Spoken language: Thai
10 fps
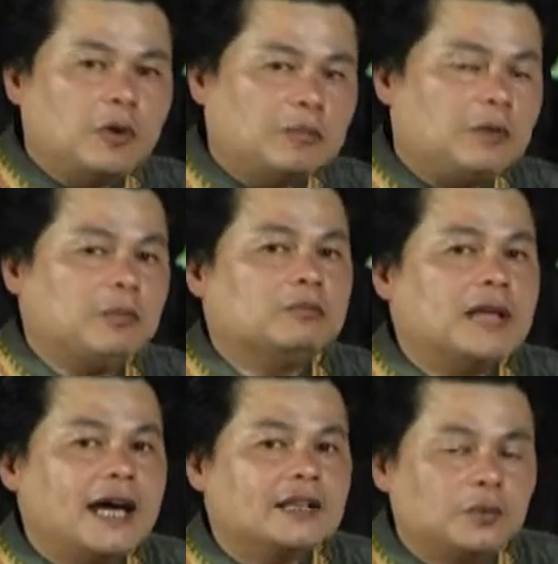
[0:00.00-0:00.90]
พบกับผม
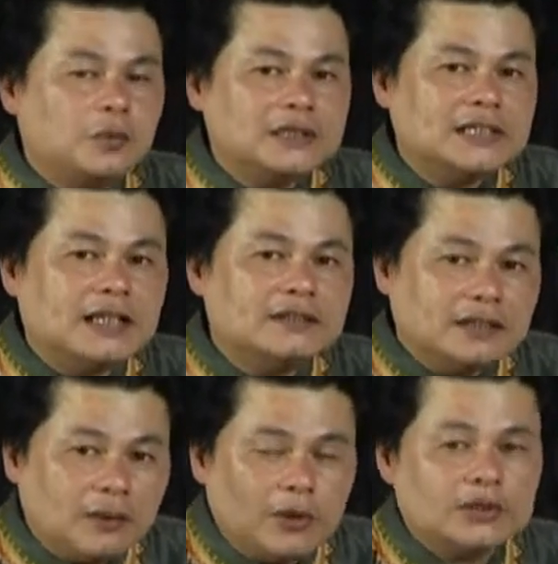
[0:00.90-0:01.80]
ได้ทุกวันจันทร์
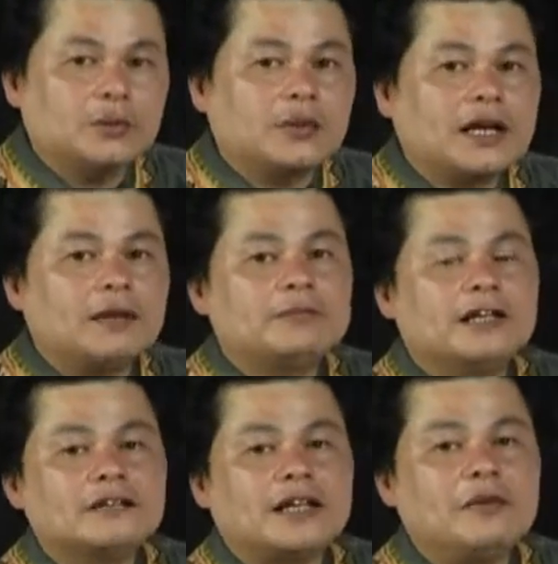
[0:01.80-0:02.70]
ถึงวันศุกร์นะครับ
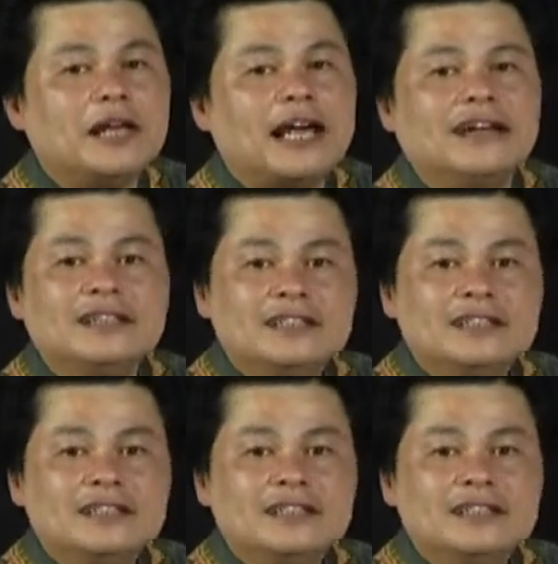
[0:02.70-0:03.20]
ตั้งแต่เวลา